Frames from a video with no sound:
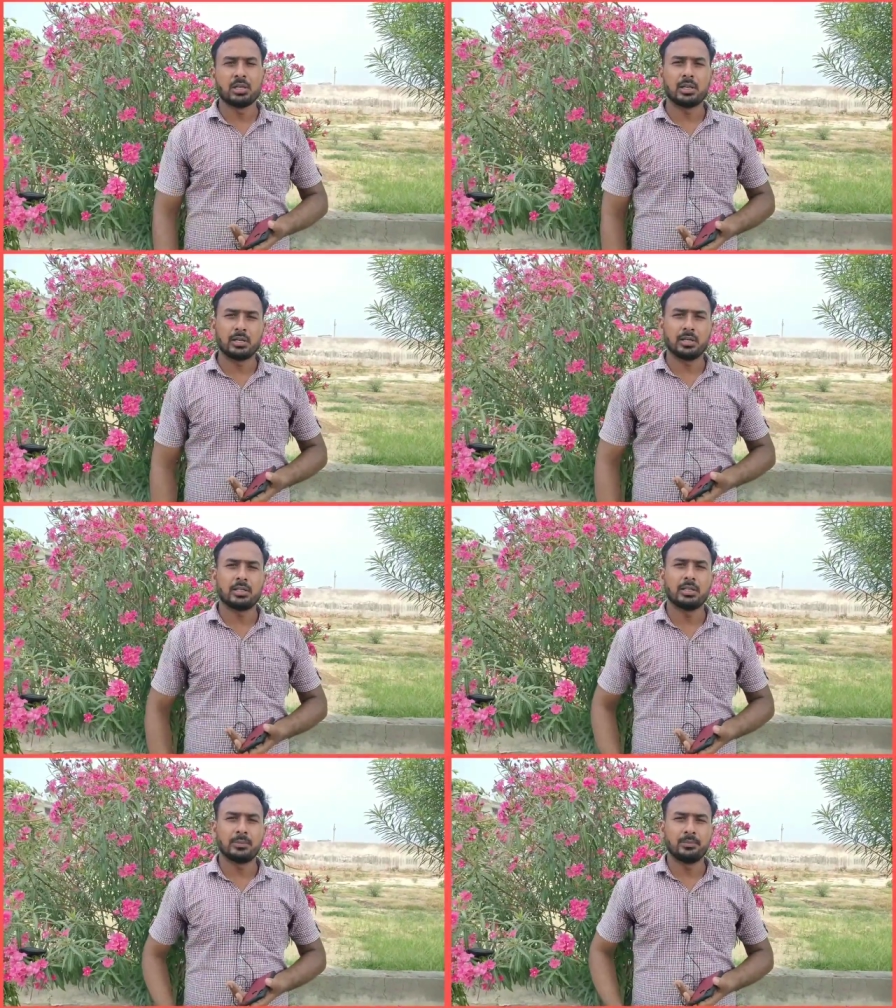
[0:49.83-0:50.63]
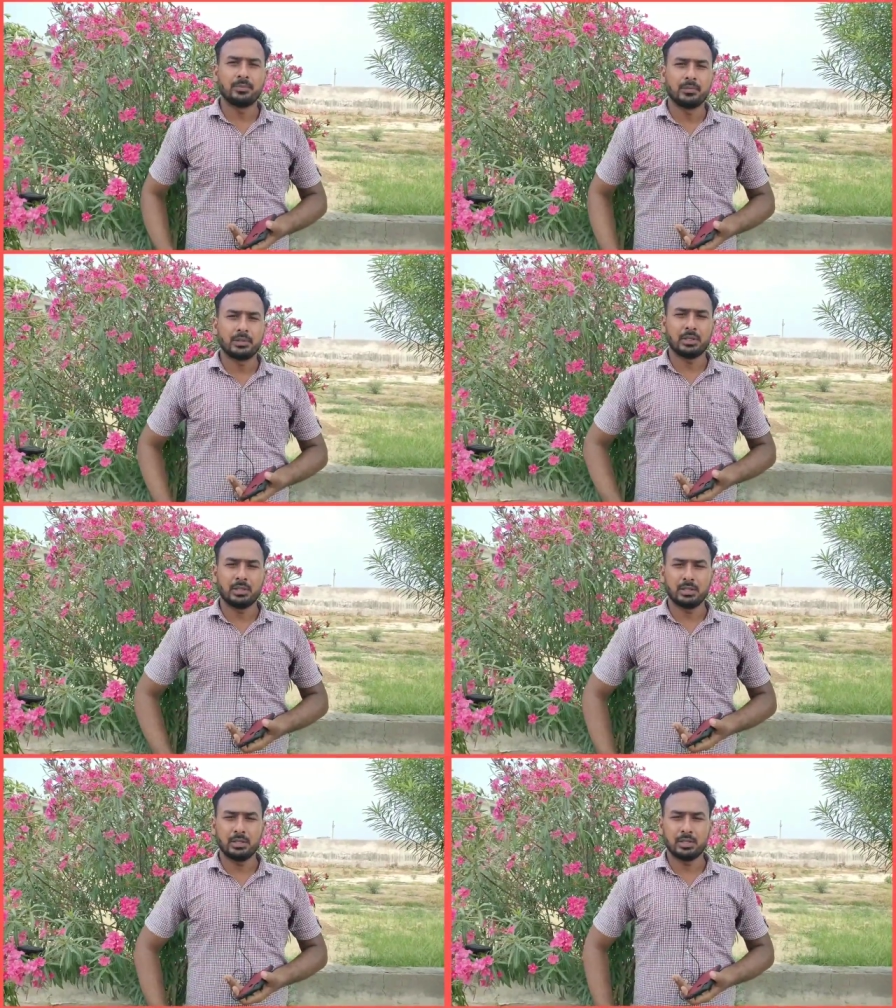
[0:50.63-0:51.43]
कर गया था
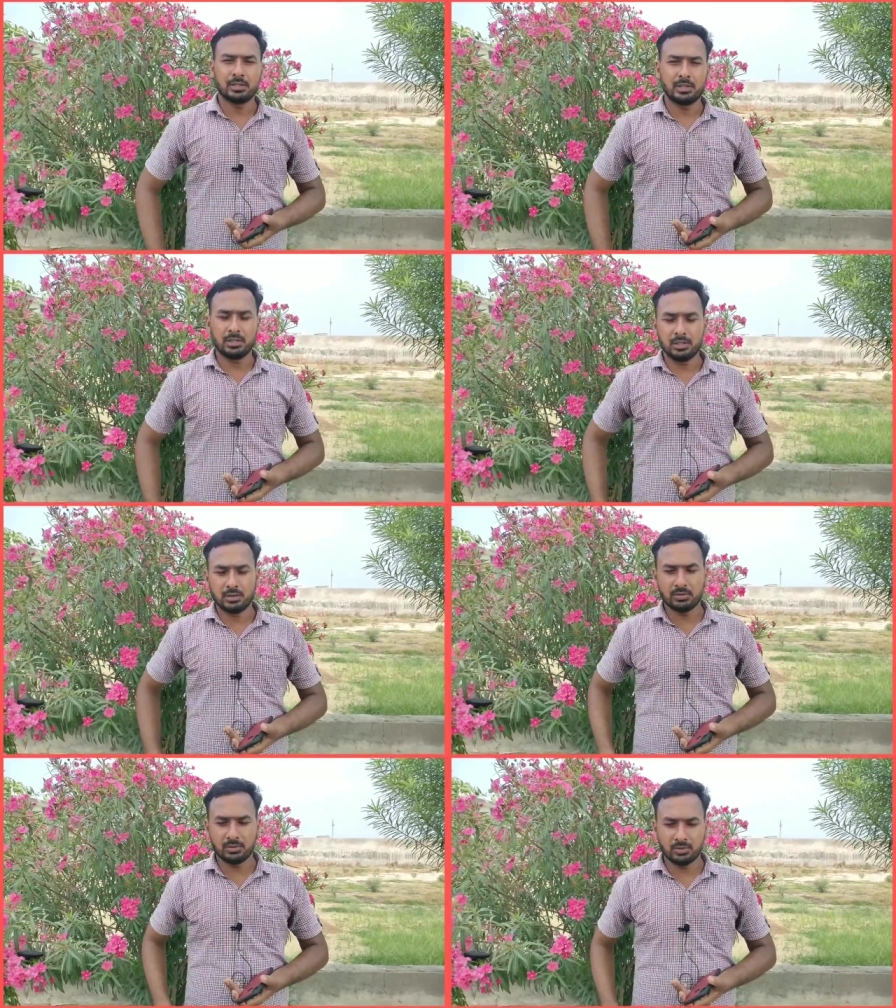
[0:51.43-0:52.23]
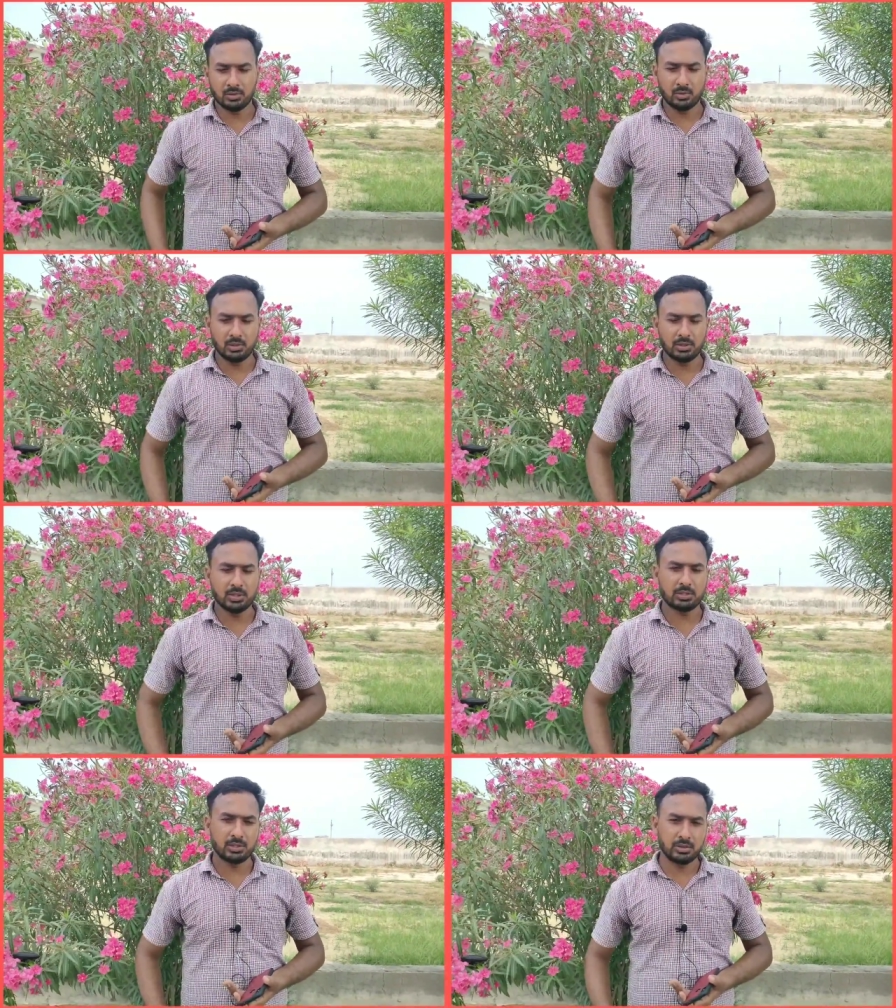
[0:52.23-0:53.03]
यानी कि अच्छे जो हैं
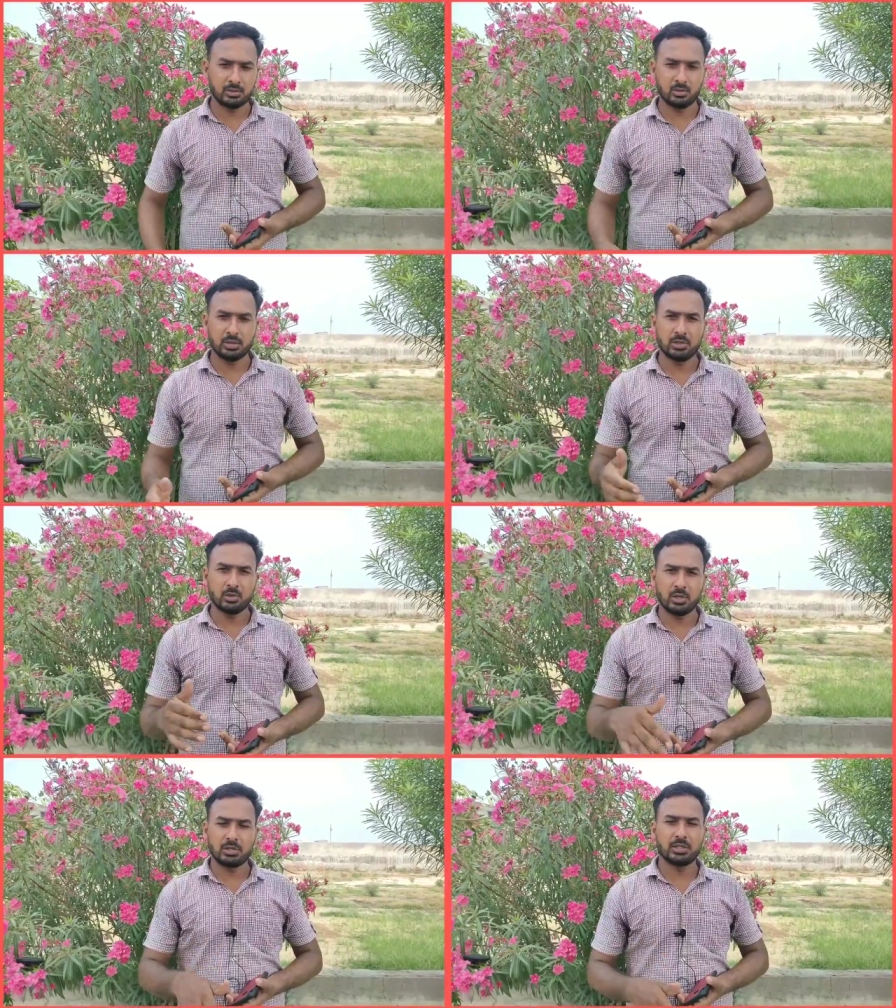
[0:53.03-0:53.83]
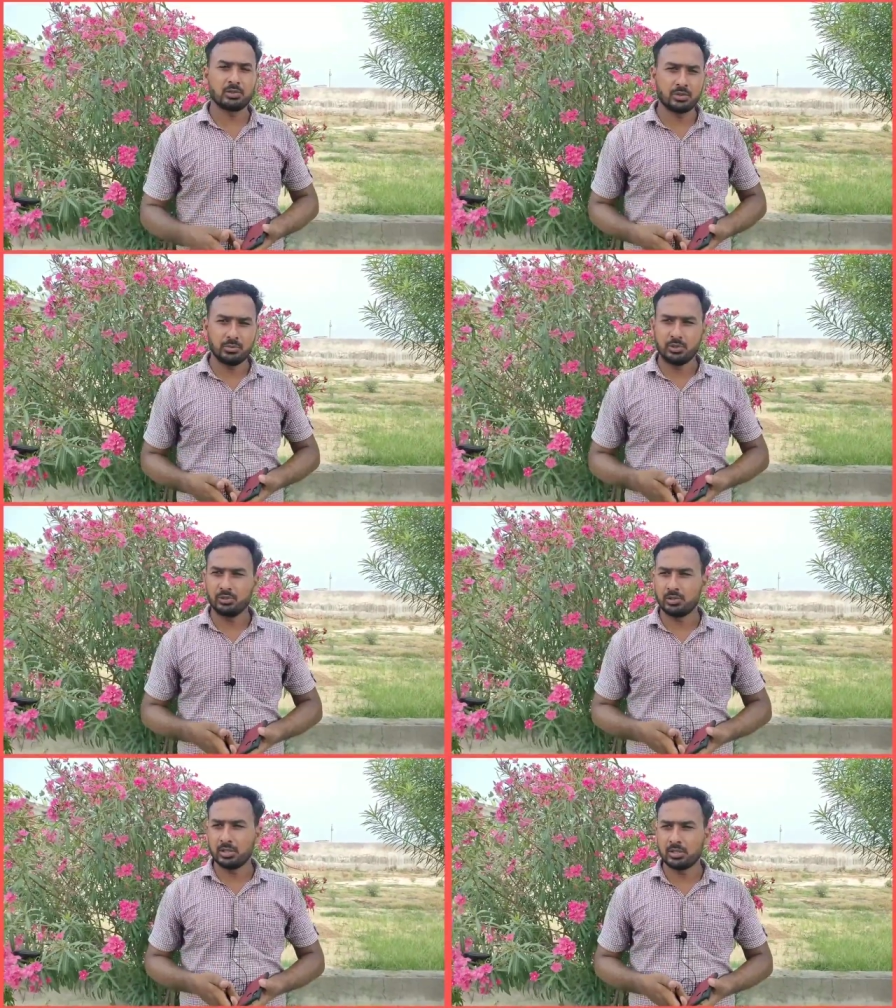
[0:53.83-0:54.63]
दर्शक जुड़ गए थे और लगातार उसकी
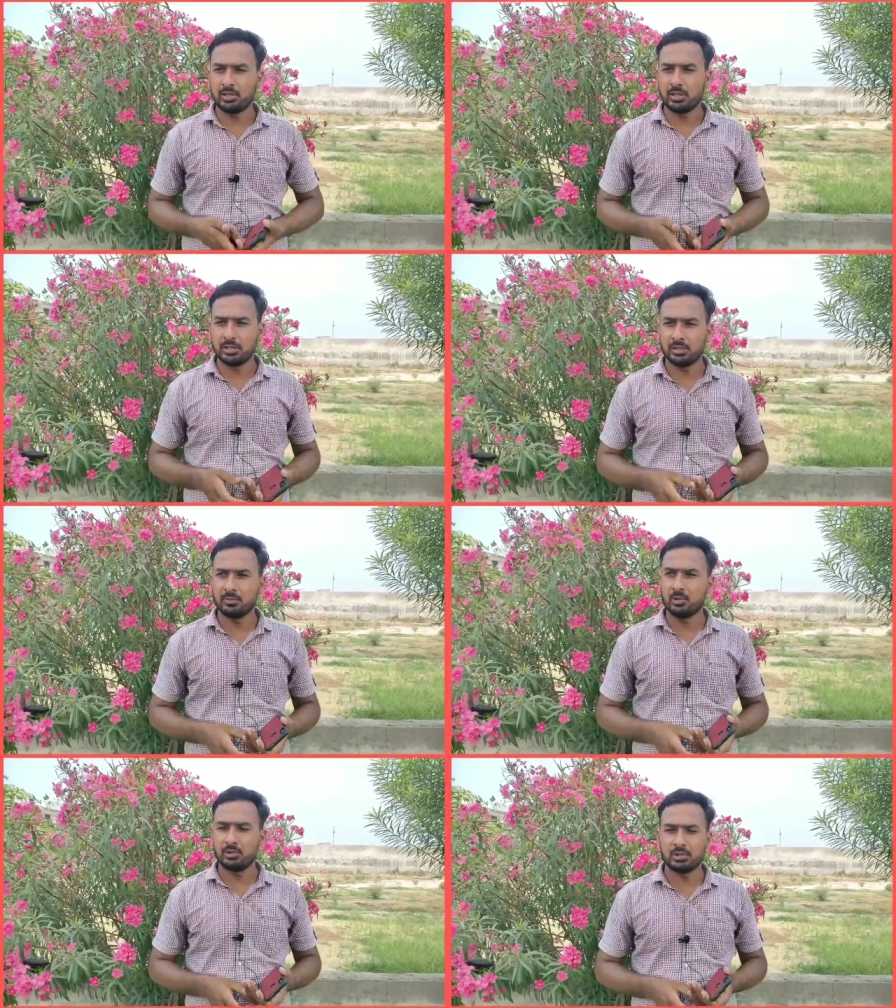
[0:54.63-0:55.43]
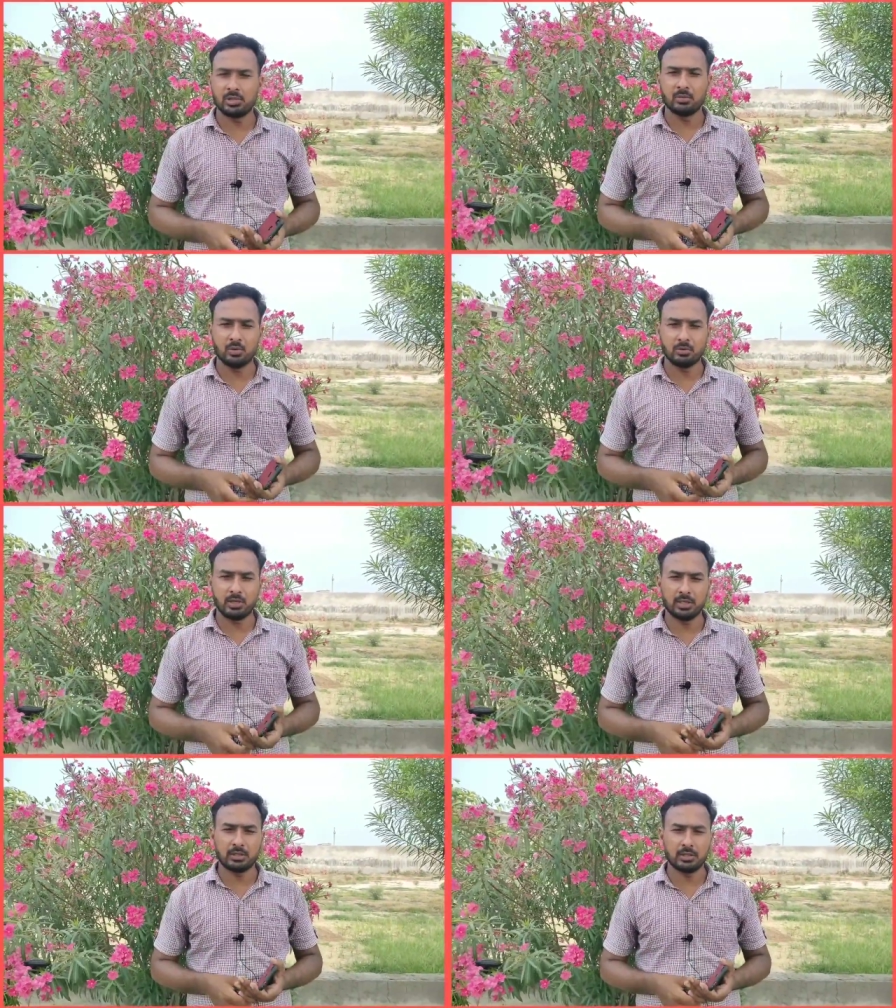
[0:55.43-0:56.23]
वीडियो देखने लग गए थे बहुत अच्छे ब्लॉग
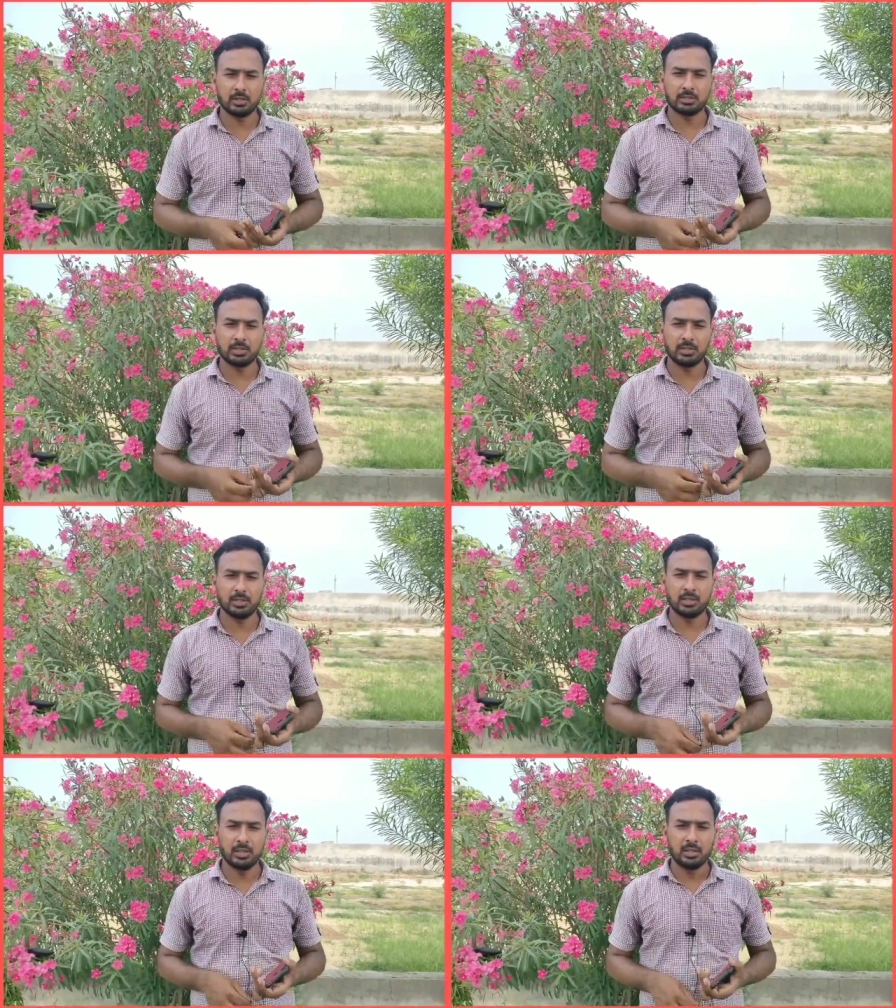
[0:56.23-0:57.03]
बनाया कर दी गृहस्थी के